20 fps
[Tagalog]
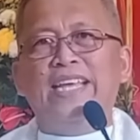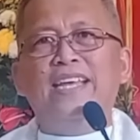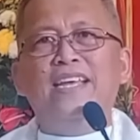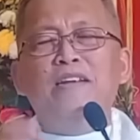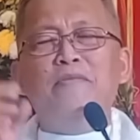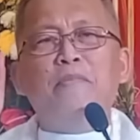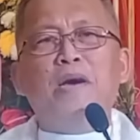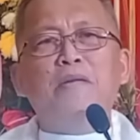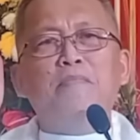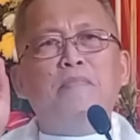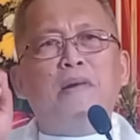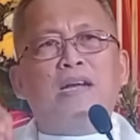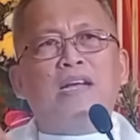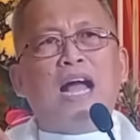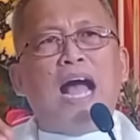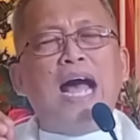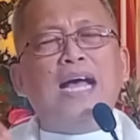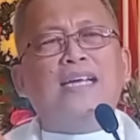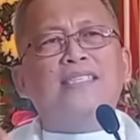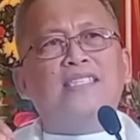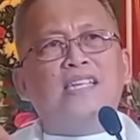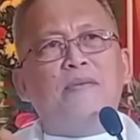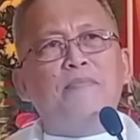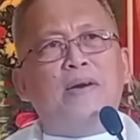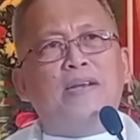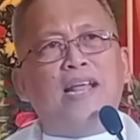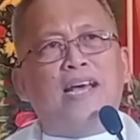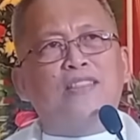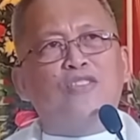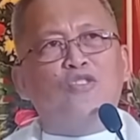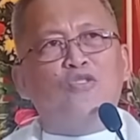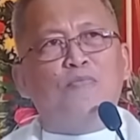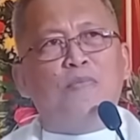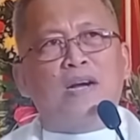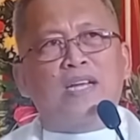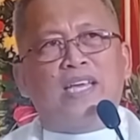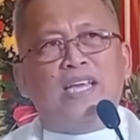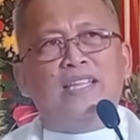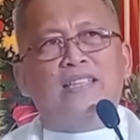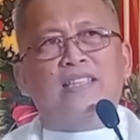Diin man makasa man nato
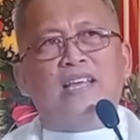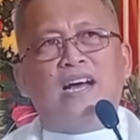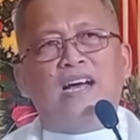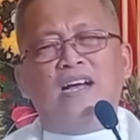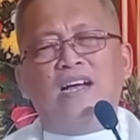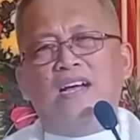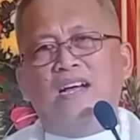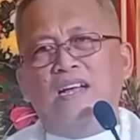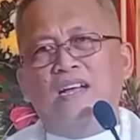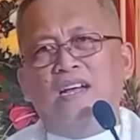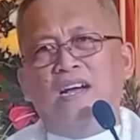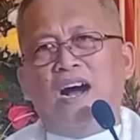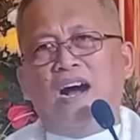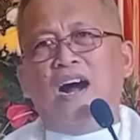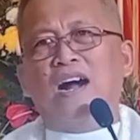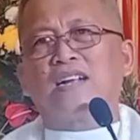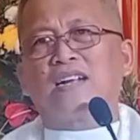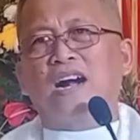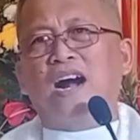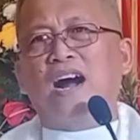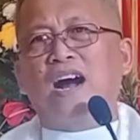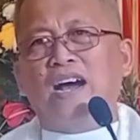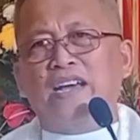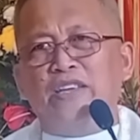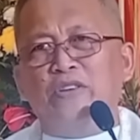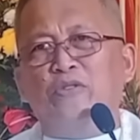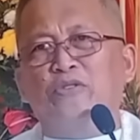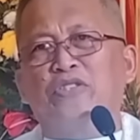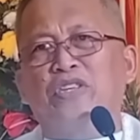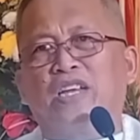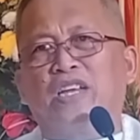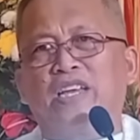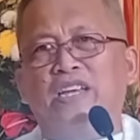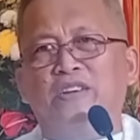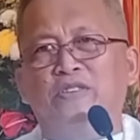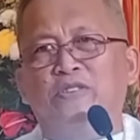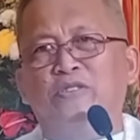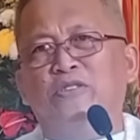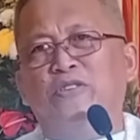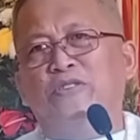makita ang kaayo sa
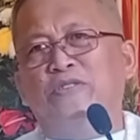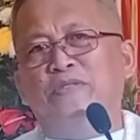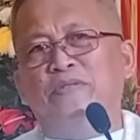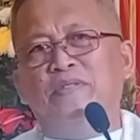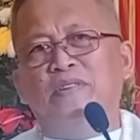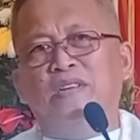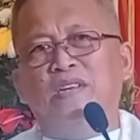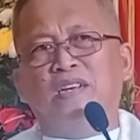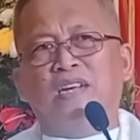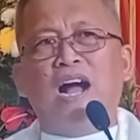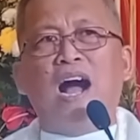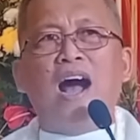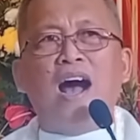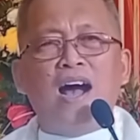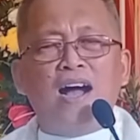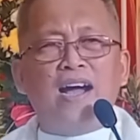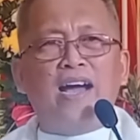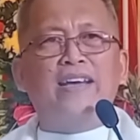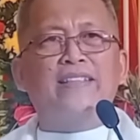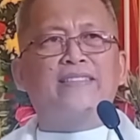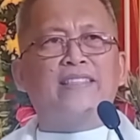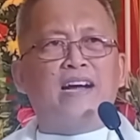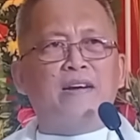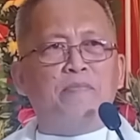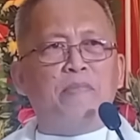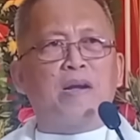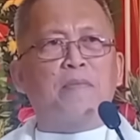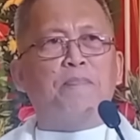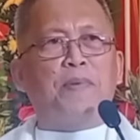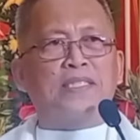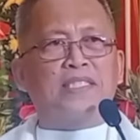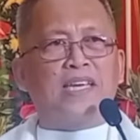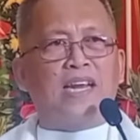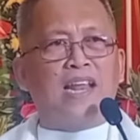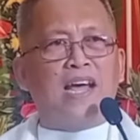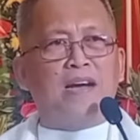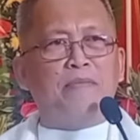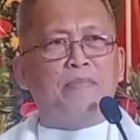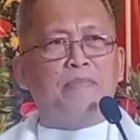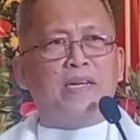Ginoo nga angay tang
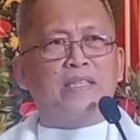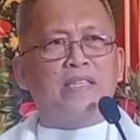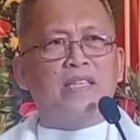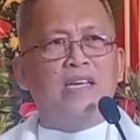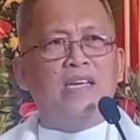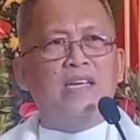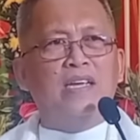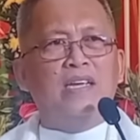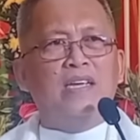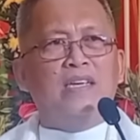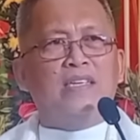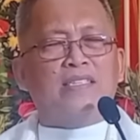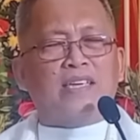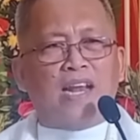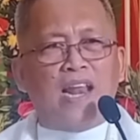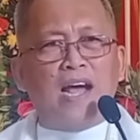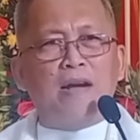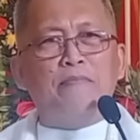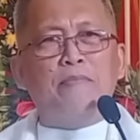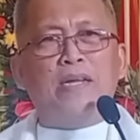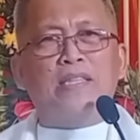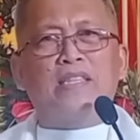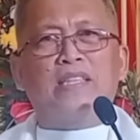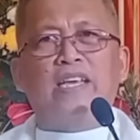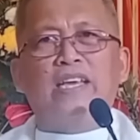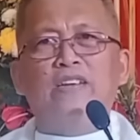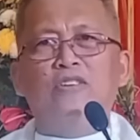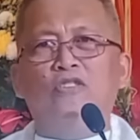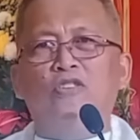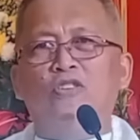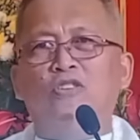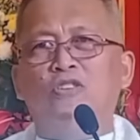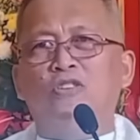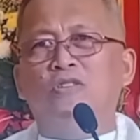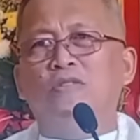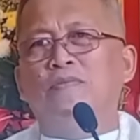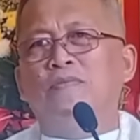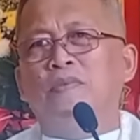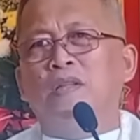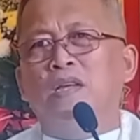magpasalamat. Salamat
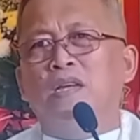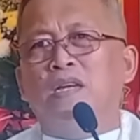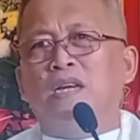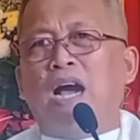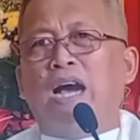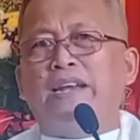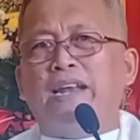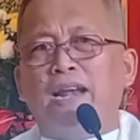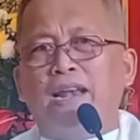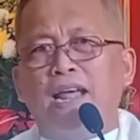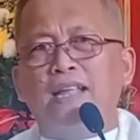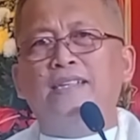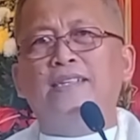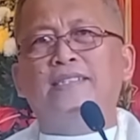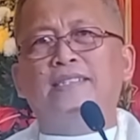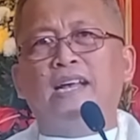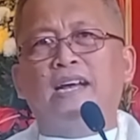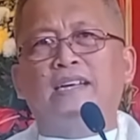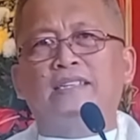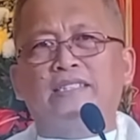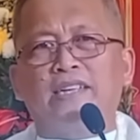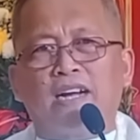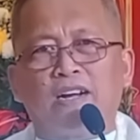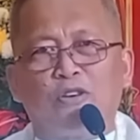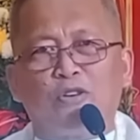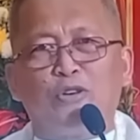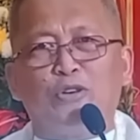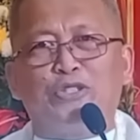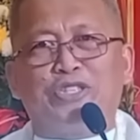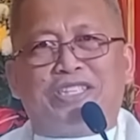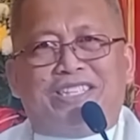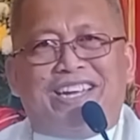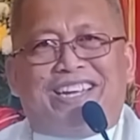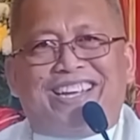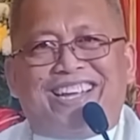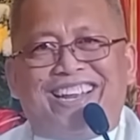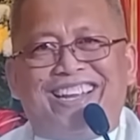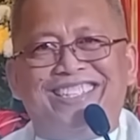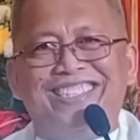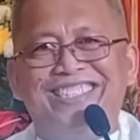Ginoo nga nalansang sa cross
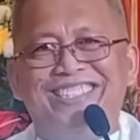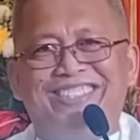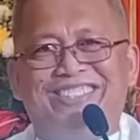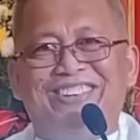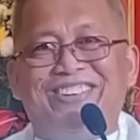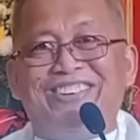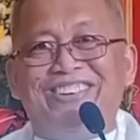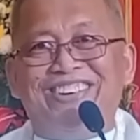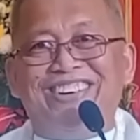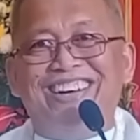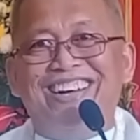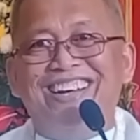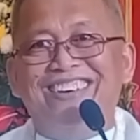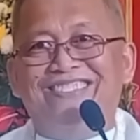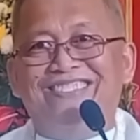si Kristo.